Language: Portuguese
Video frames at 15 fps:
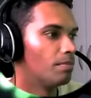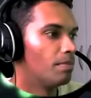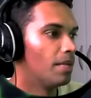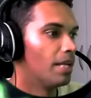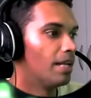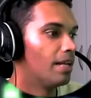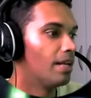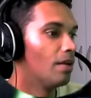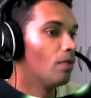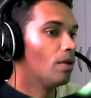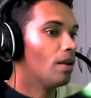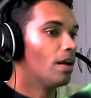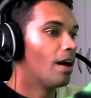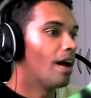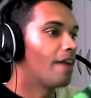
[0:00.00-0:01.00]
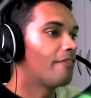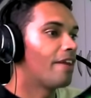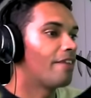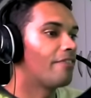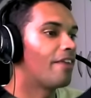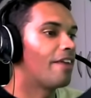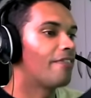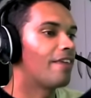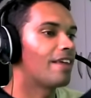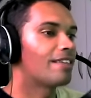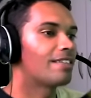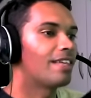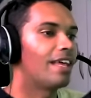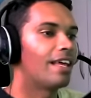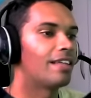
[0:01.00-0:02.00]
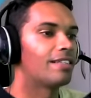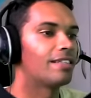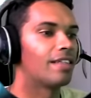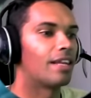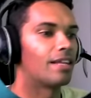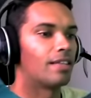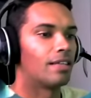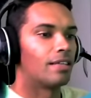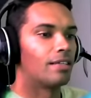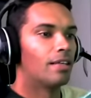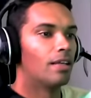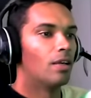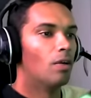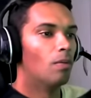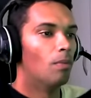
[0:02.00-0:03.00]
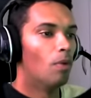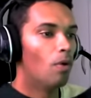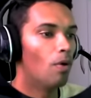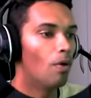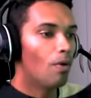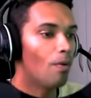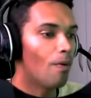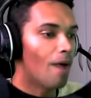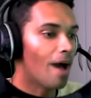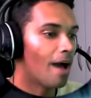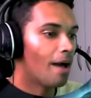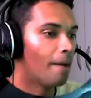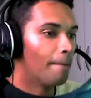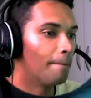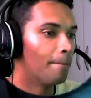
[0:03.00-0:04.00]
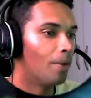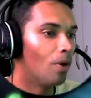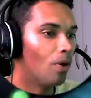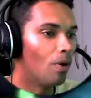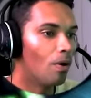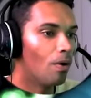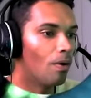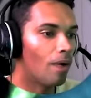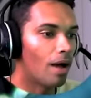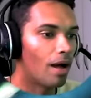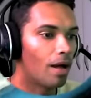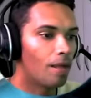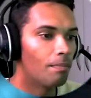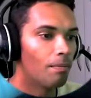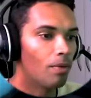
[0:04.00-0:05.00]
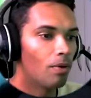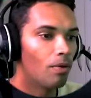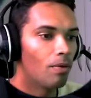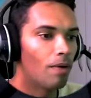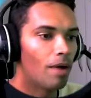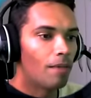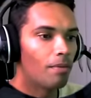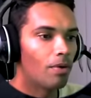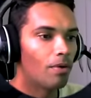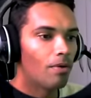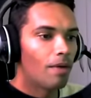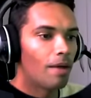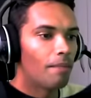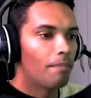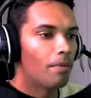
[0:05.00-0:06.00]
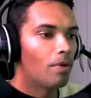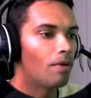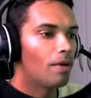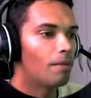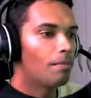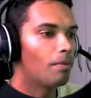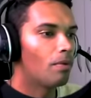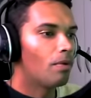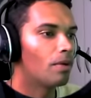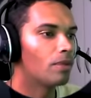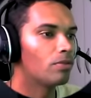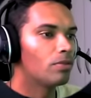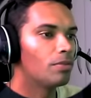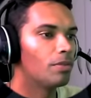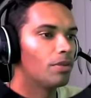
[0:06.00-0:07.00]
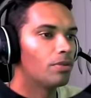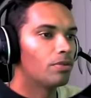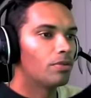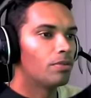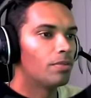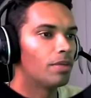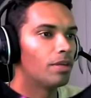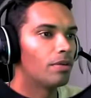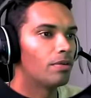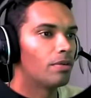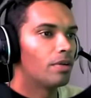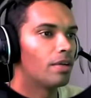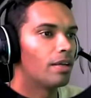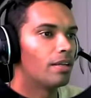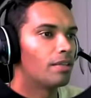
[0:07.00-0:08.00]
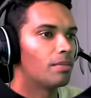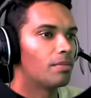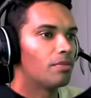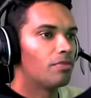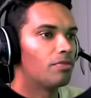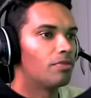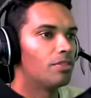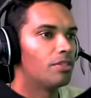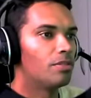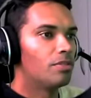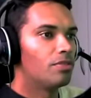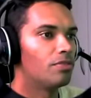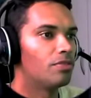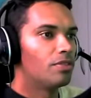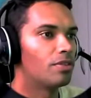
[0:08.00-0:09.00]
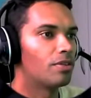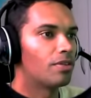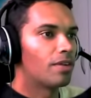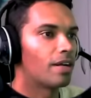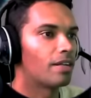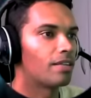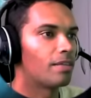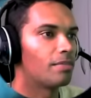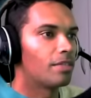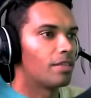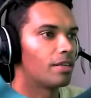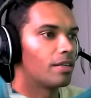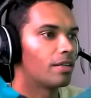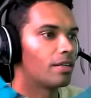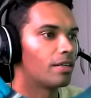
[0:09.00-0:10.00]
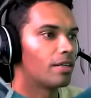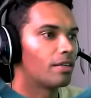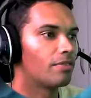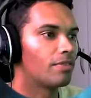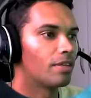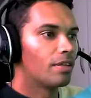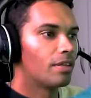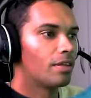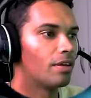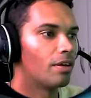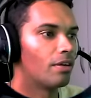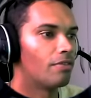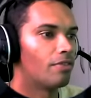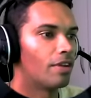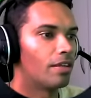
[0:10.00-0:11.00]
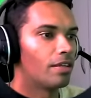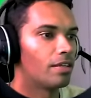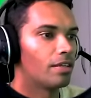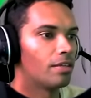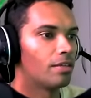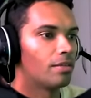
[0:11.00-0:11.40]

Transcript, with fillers: Beleza. Aí vai, vai, vai, acelera, desgraçado. Boa, boa, boa, boa, boa, boa. Tudo meu, tudo meu. Eita, me fudi, me fudi que o cara tá me trancando. Quer ver? Ó, falei.